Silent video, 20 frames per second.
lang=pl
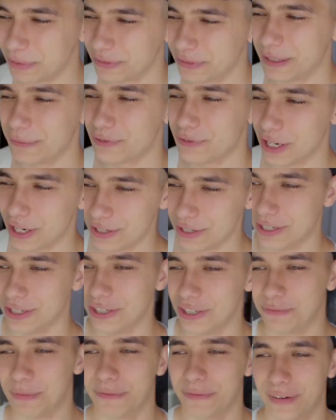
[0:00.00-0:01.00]
i mówiłem częściej
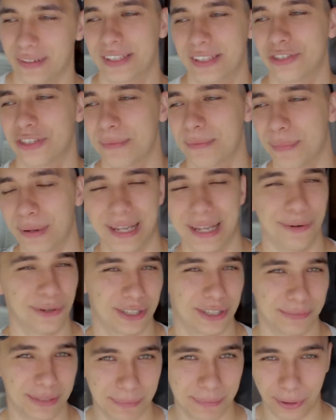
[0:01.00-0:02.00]
niż mnie faktycznie bolało,
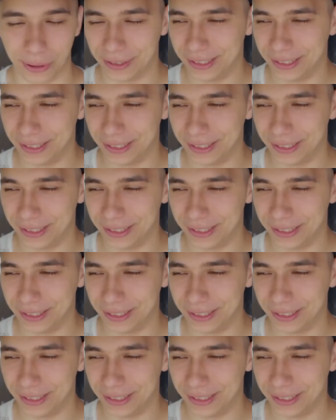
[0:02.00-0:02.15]
że mnie